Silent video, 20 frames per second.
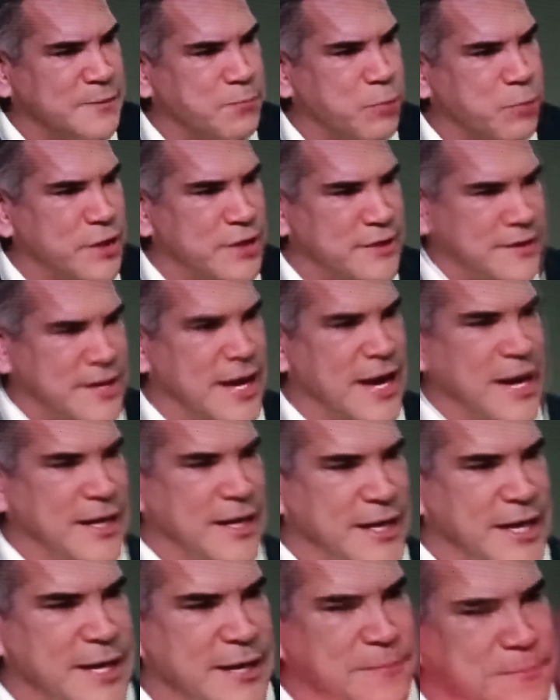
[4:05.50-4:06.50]
provinieron
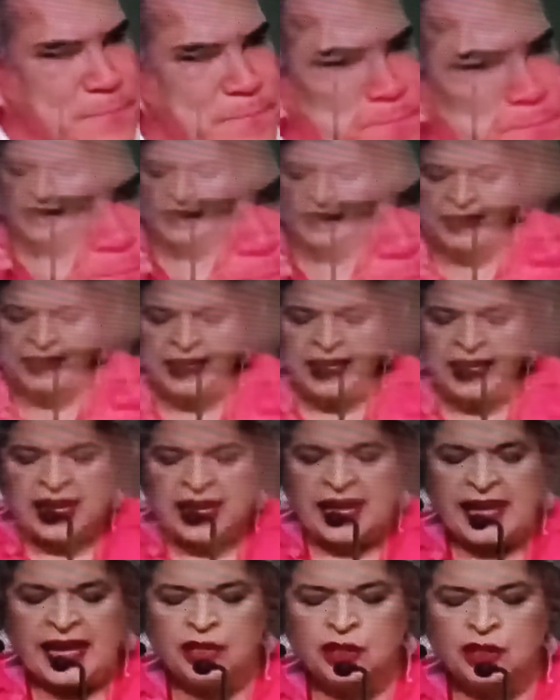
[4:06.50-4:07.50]
de Beatriz
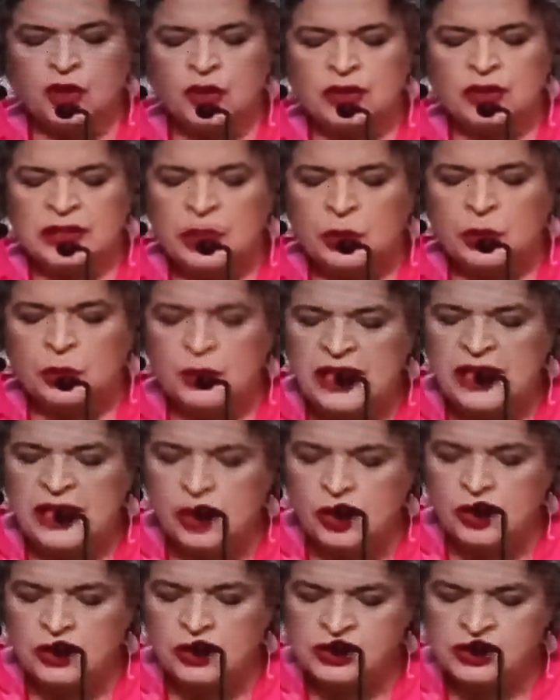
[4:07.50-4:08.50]
Paredes, que declaró
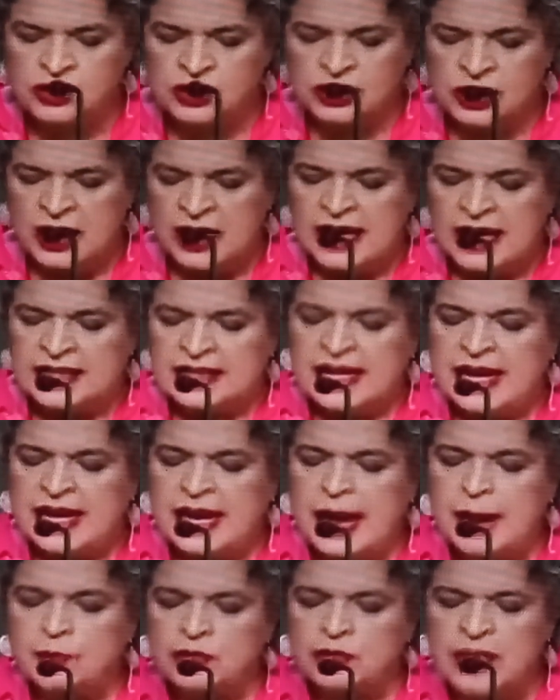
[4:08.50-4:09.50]
de entrada,
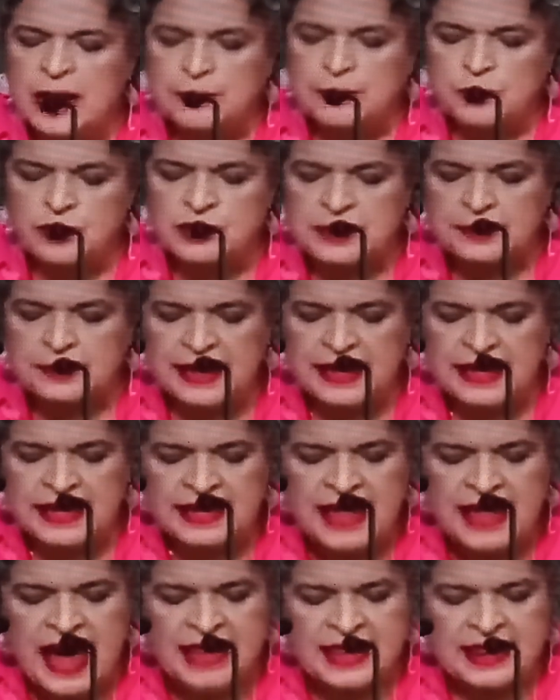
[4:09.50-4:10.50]
soy
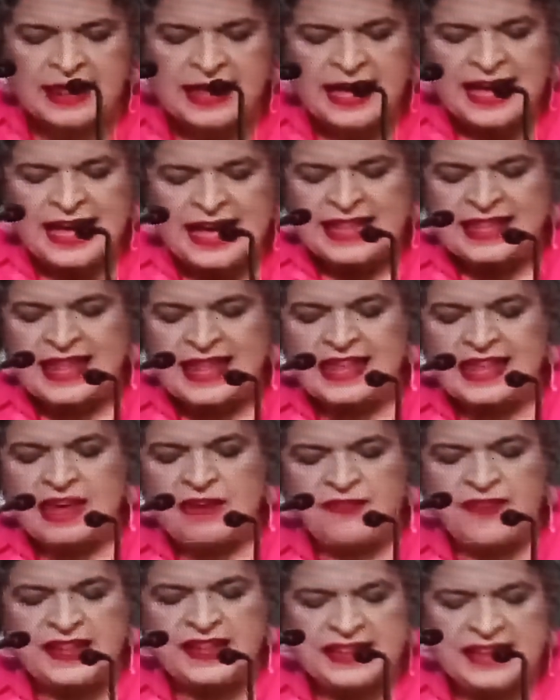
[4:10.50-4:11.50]
aliancista.
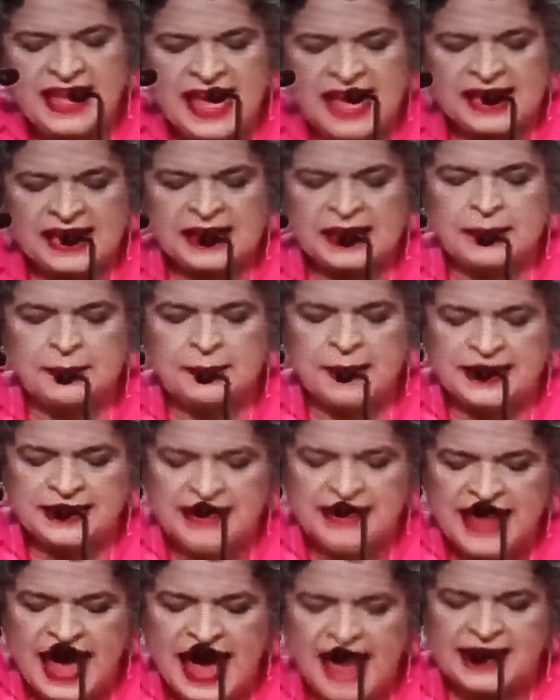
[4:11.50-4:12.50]
Luego
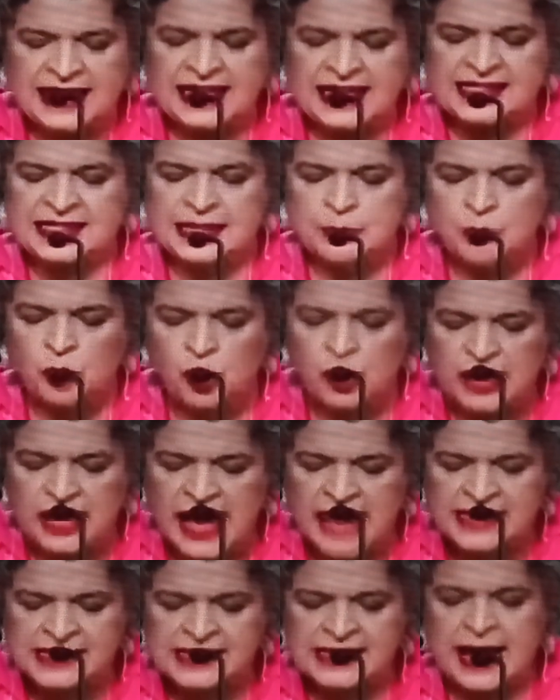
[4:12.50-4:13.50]
pasó a hacer un
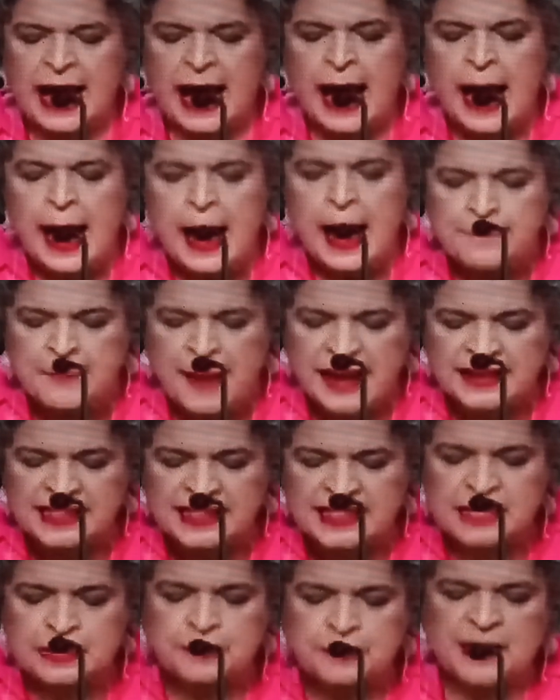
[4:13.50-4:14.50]
reclamo
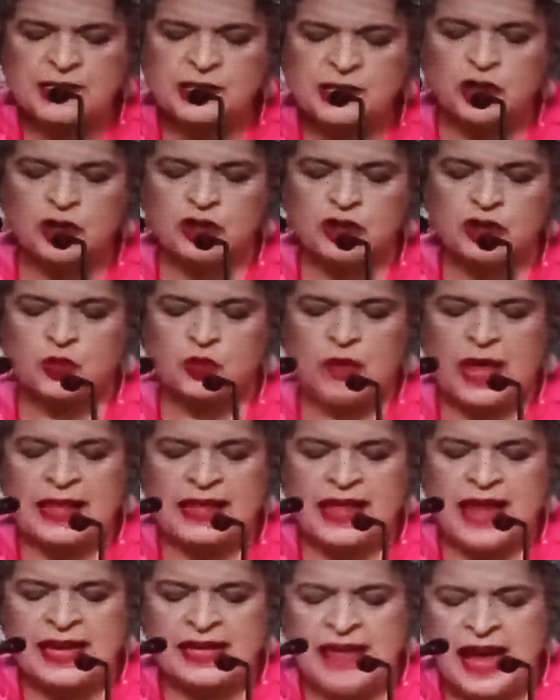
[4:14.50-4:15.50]
que durante siete
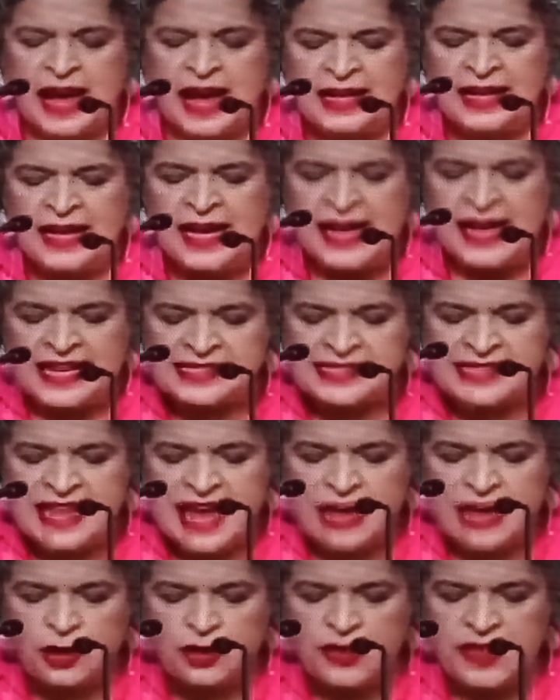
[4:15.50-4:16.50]
décadas se le
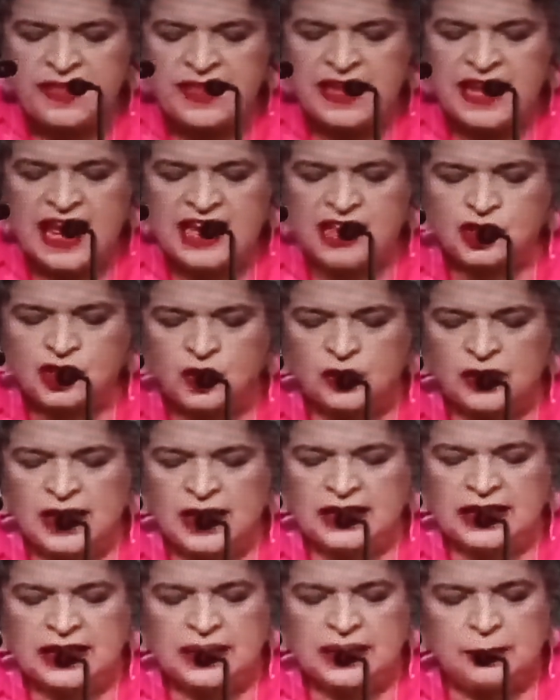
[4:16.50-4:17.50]
hizo a su propio
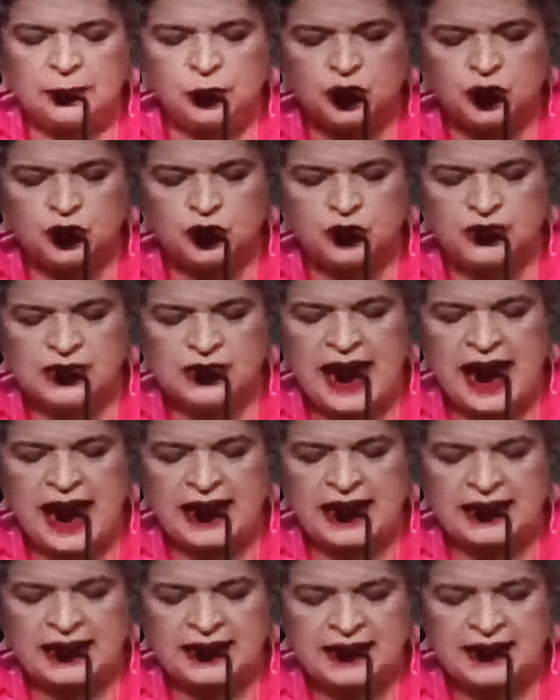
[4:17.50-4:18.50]
partido y
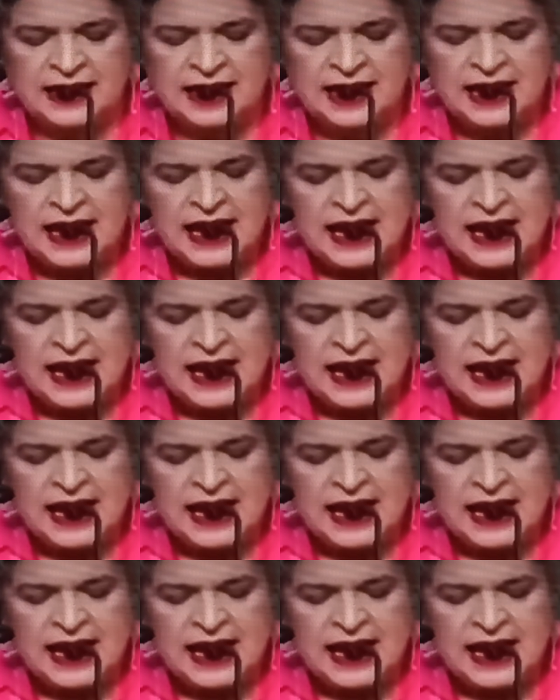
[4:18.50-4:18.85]
dijo,